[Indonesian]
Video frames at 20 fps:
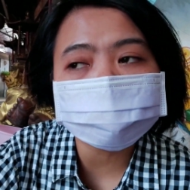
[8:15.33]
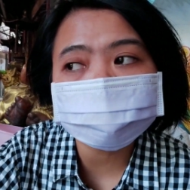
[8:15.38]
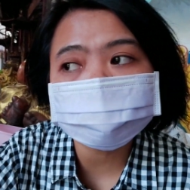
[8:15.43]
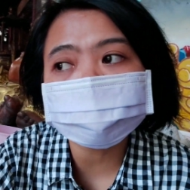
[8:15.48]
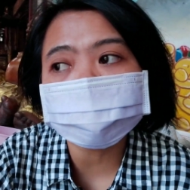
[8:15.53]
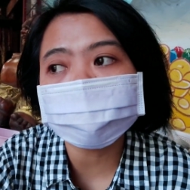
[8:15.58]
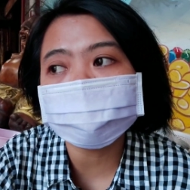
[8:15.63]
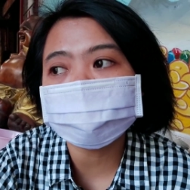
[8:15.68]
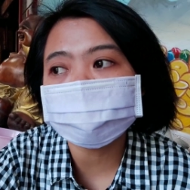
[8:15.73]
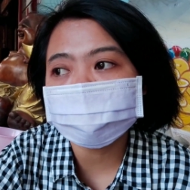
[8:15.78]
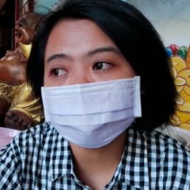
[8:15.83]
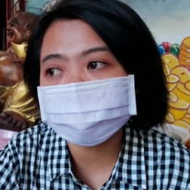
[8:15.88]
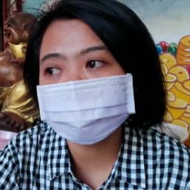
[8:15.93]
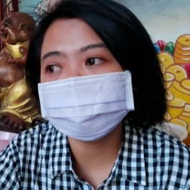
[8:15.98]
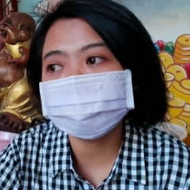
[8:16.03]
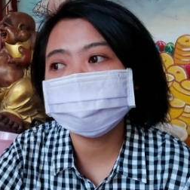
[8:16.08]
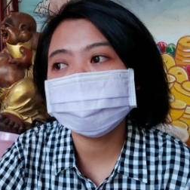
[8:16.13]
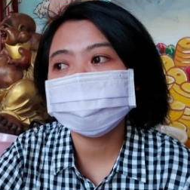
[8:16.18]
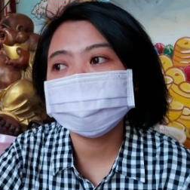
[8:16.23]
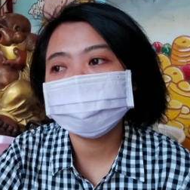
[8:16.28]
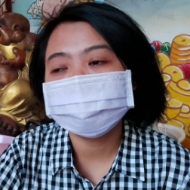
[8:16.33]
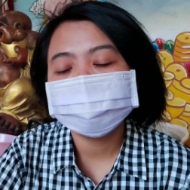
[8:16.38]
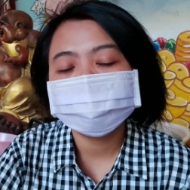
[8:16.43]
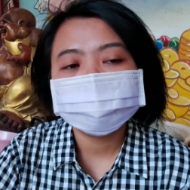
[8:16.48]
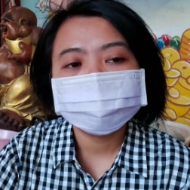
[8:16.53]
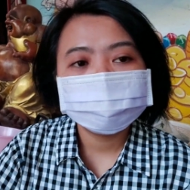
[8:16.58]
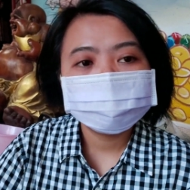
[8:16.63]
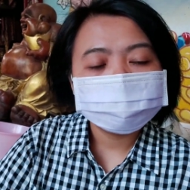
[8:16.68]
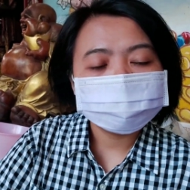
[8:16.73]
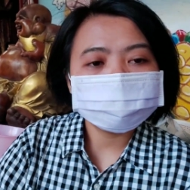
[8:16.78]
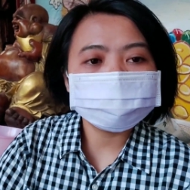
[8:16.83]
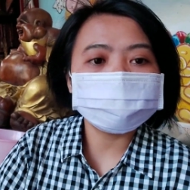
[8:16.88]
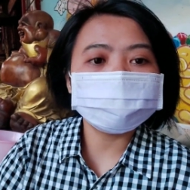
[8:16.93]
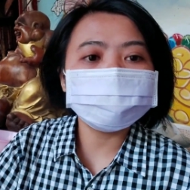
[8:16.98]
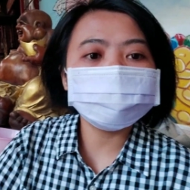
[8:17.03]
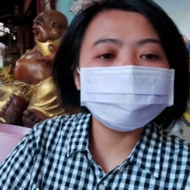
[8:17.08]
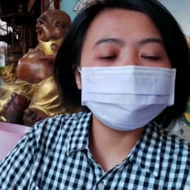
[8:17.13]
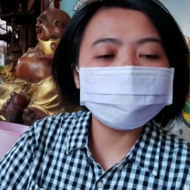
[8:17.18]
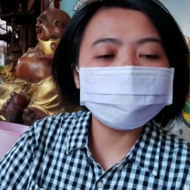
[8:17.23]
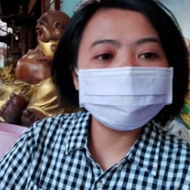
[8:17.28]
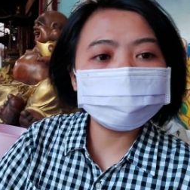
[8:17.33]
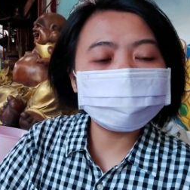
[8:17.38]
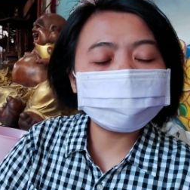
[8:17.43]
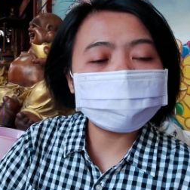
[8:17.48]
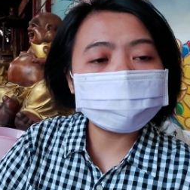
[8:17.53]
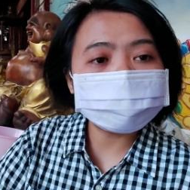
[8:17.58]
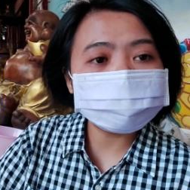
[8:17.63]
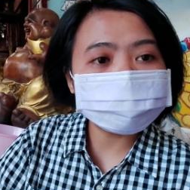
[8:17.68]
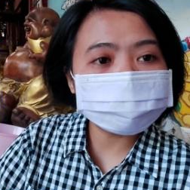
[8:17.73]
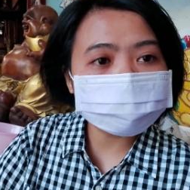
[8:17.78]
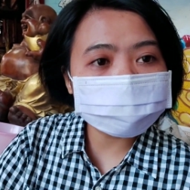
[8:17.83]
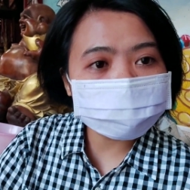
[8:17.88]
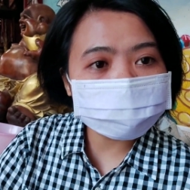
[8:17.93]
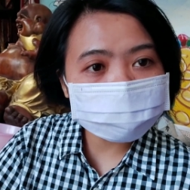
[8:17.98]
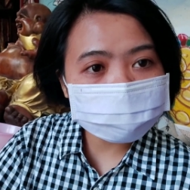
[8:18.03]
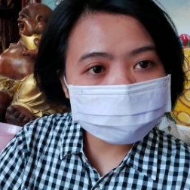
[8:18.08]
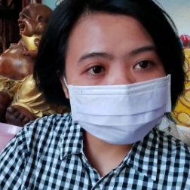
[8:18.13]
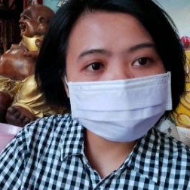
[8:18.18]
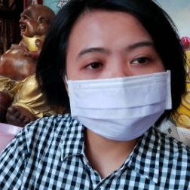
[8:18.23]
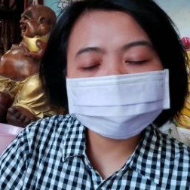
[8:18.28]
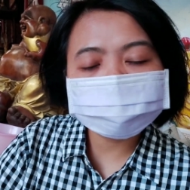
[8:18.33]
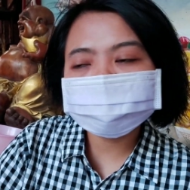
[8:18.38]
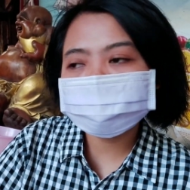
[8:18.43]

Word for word: Taiwan jadi mbokku belanja